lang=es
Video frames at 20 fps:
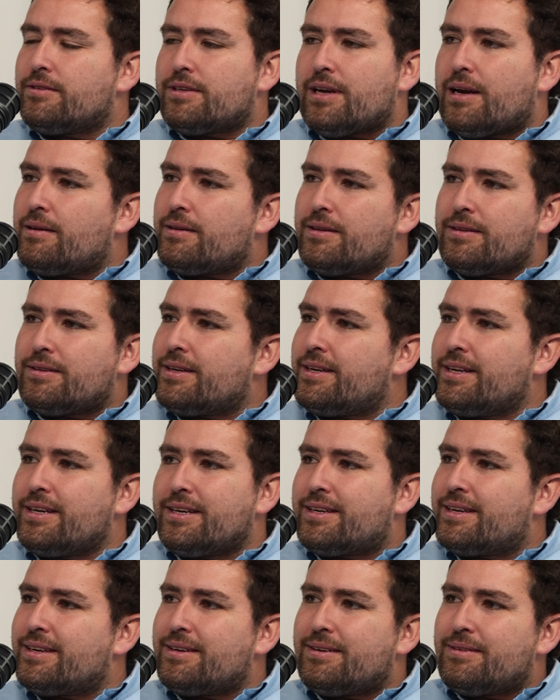o sea,
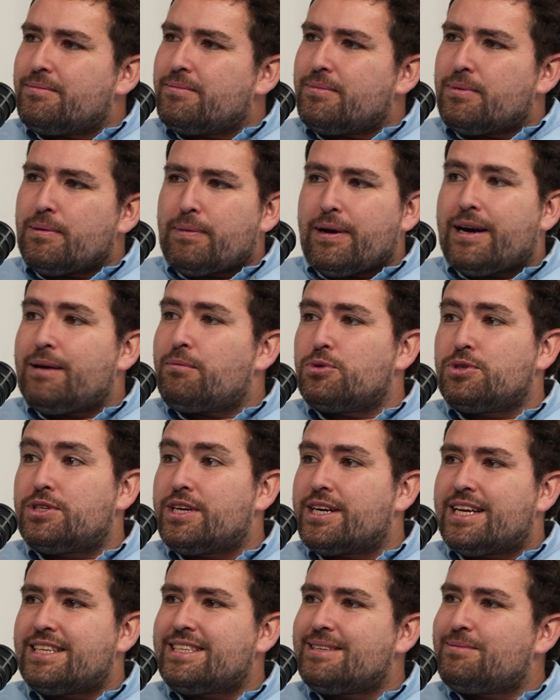tenés que, papá,
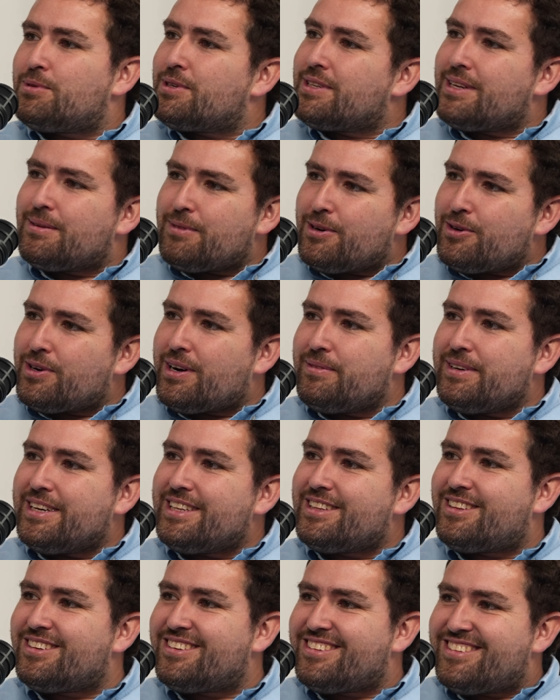muchas gracias por darme
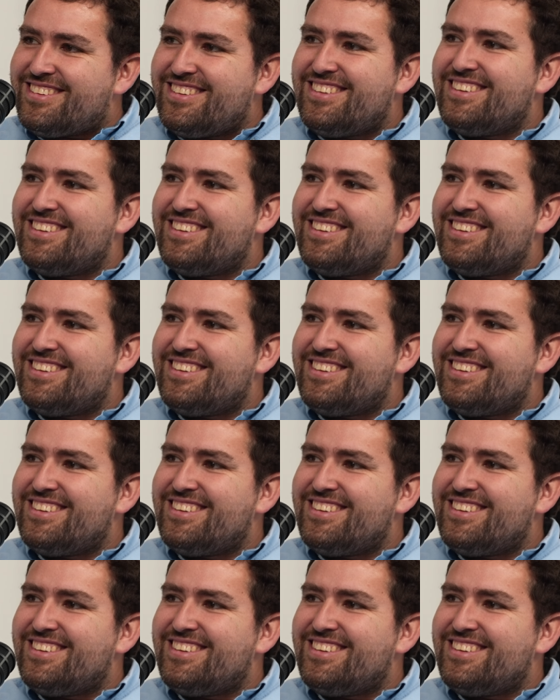alojamiento.